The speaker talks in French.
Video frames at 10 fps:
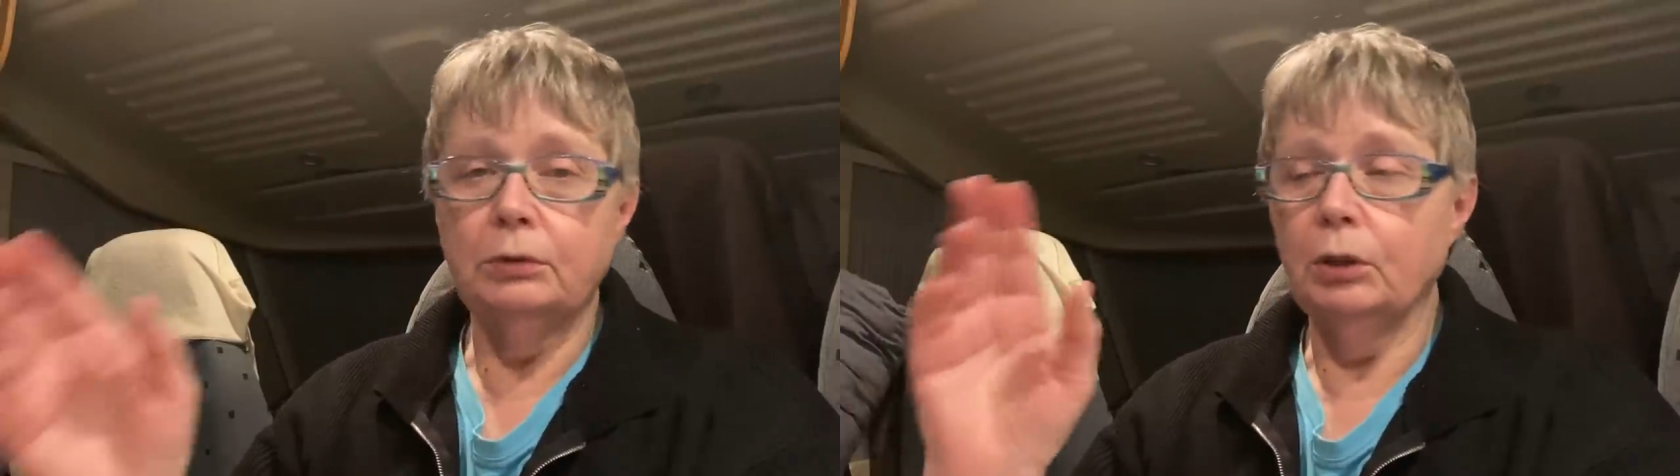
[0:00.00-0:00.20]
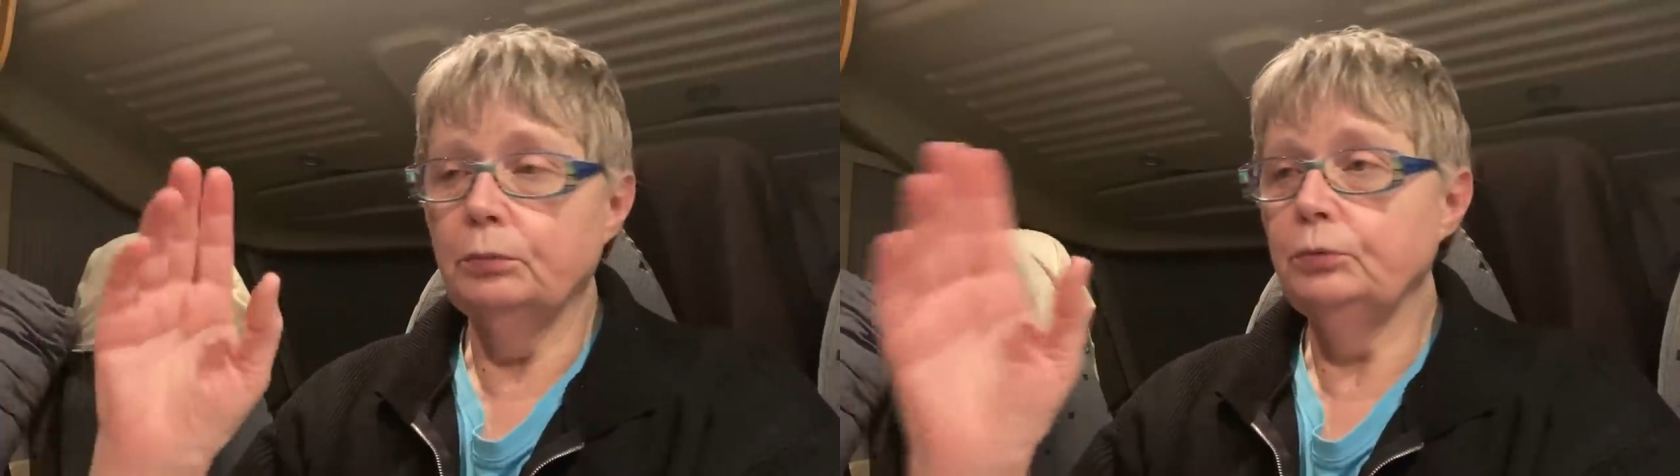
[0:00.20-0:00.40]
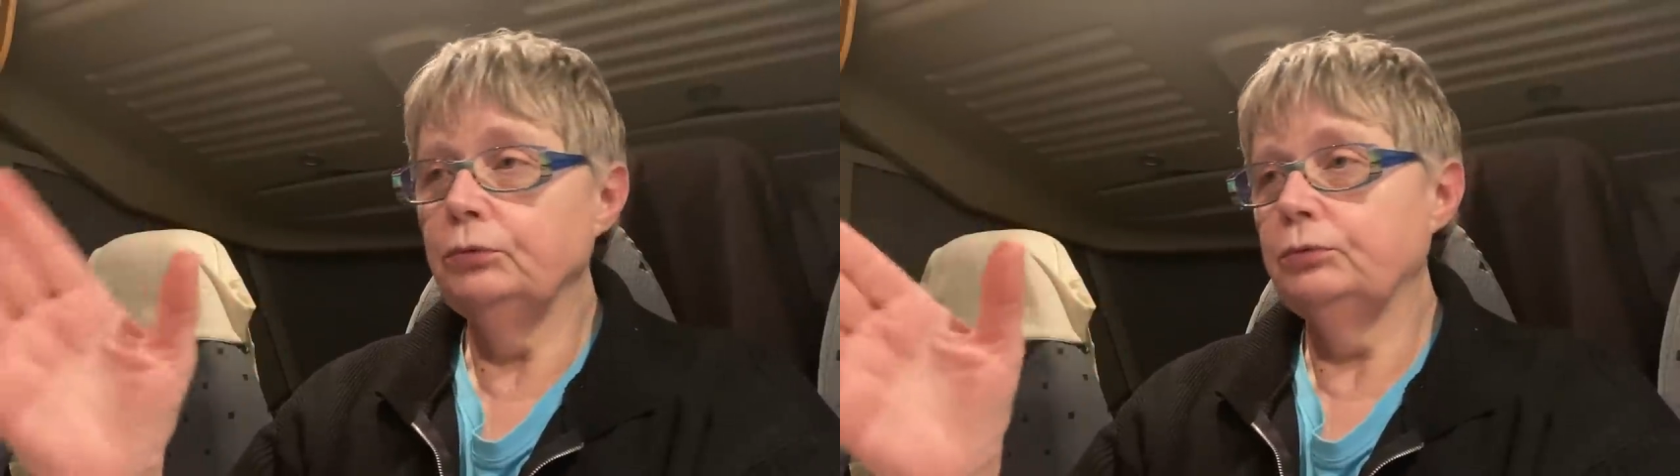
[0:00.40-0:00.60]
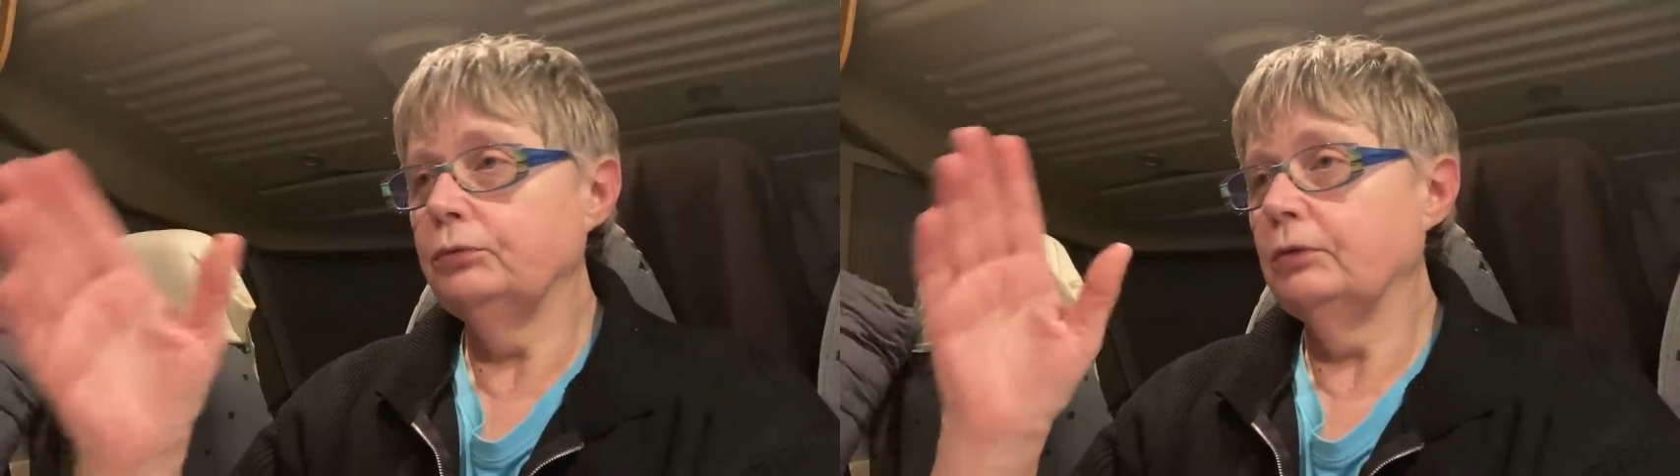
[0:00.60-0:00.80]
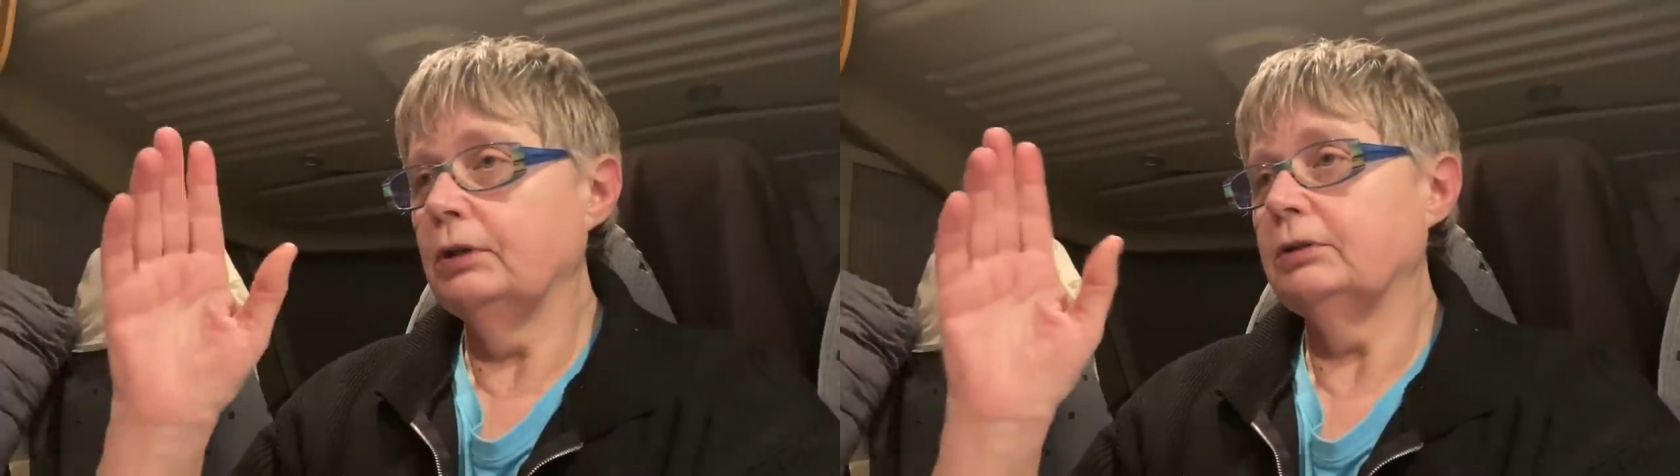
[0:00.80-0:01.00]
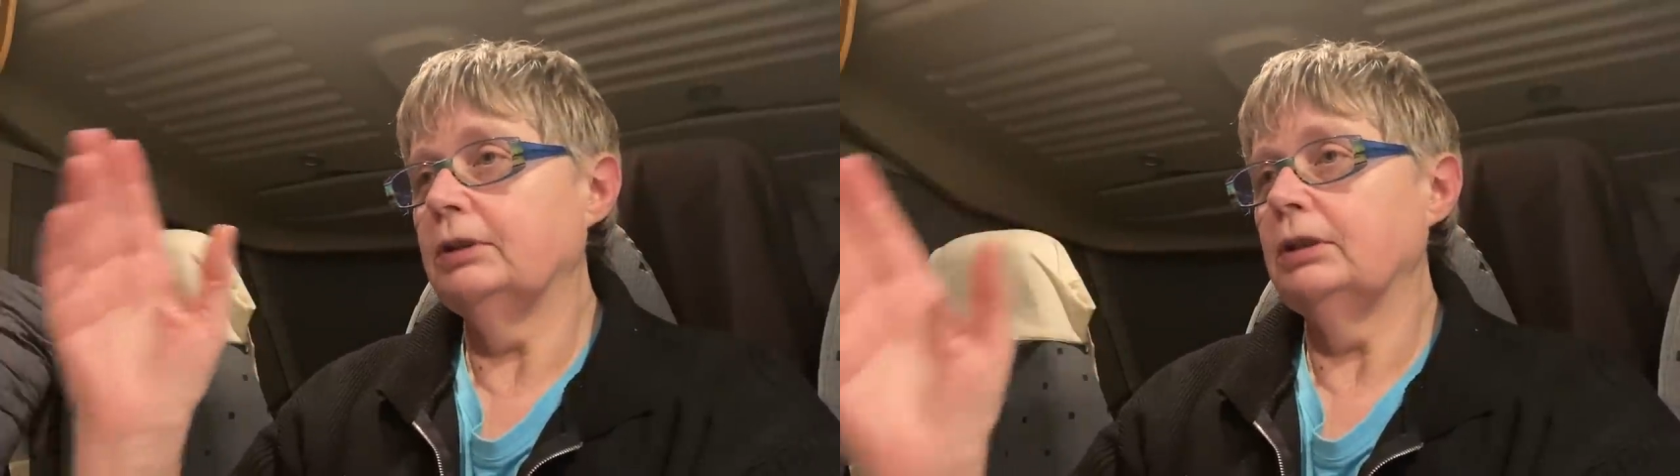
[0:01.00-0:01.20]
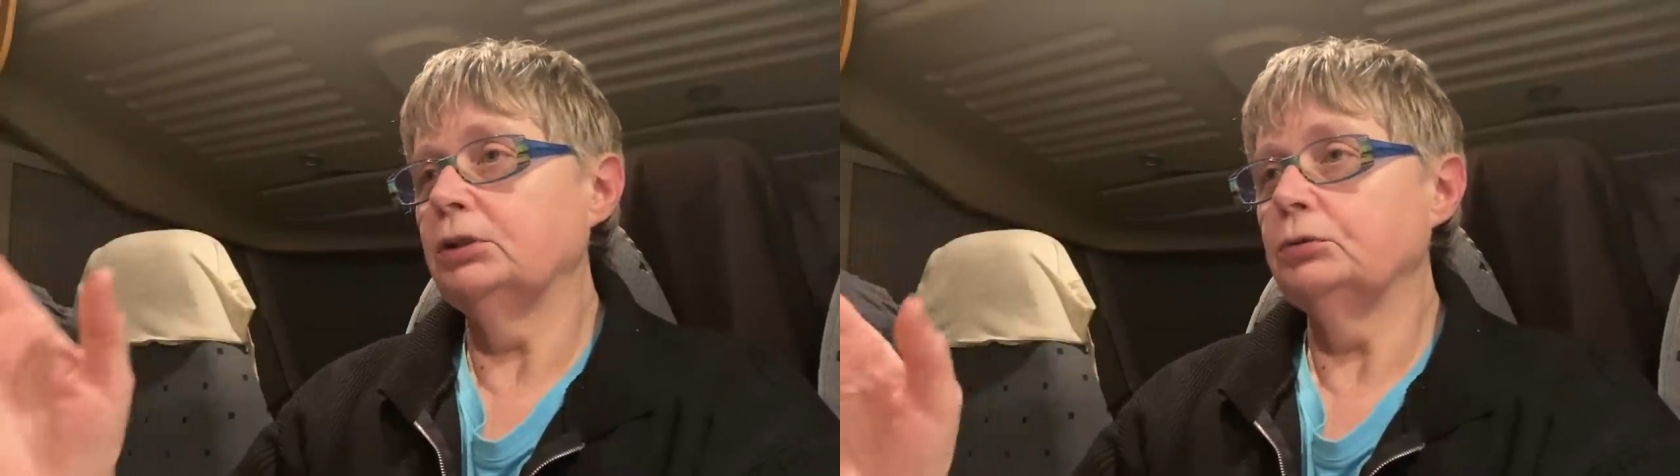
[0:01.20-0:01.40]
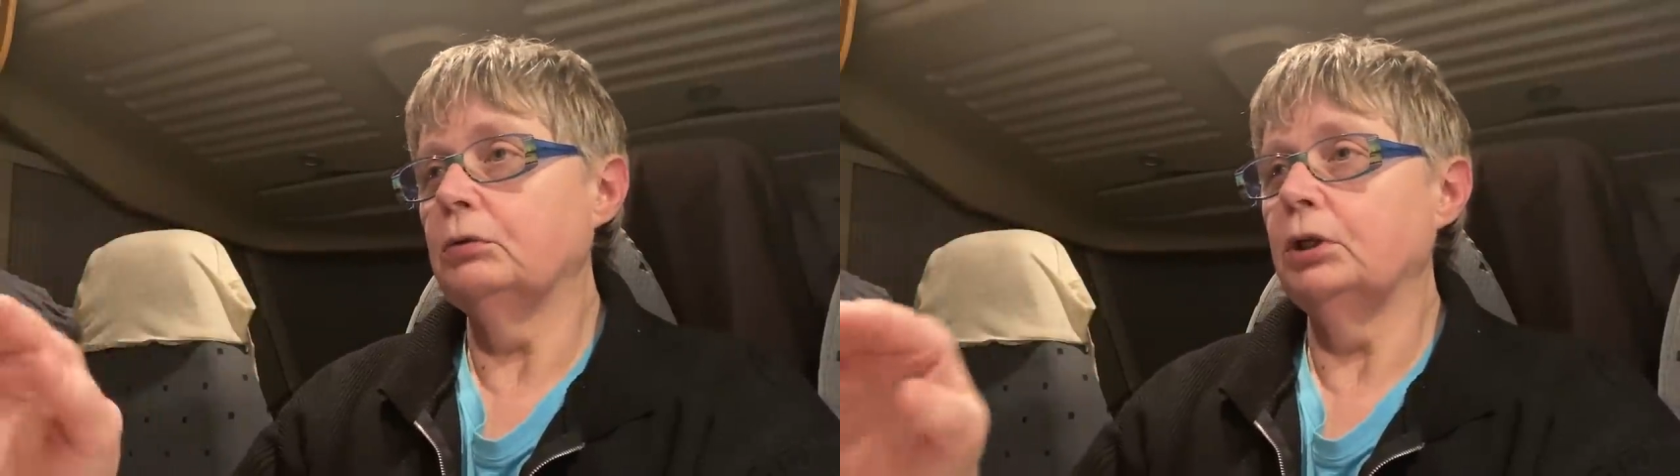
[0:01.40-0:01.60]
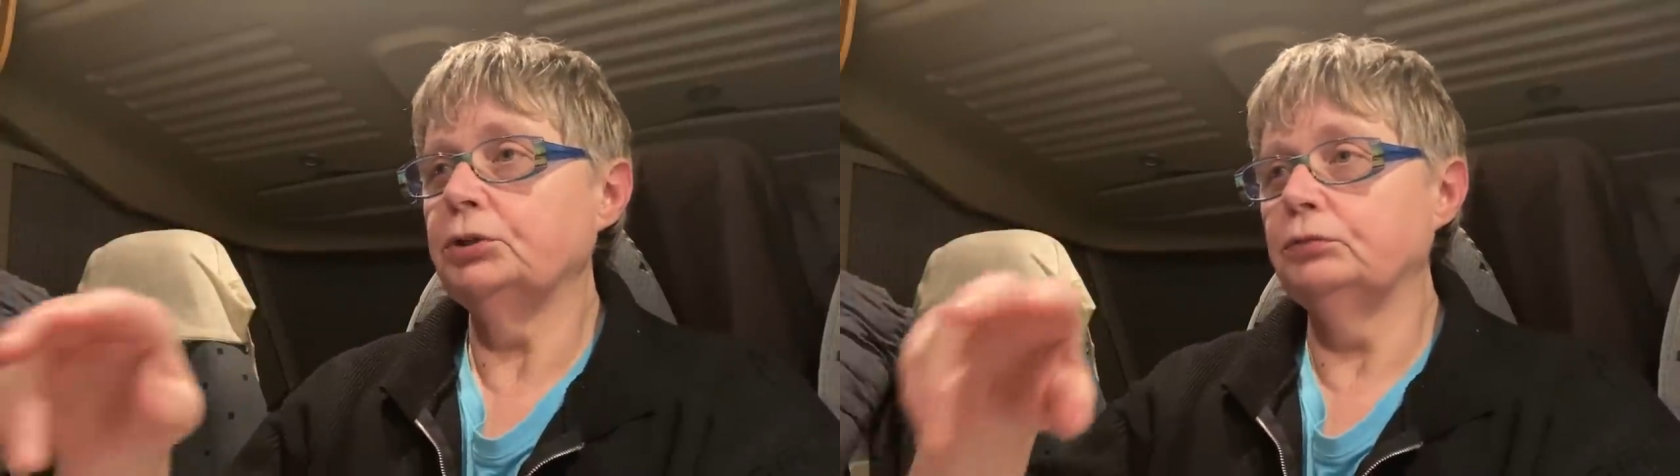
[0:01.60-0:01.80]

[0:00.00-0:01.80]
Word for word: as un but, tu vas à tel endroit,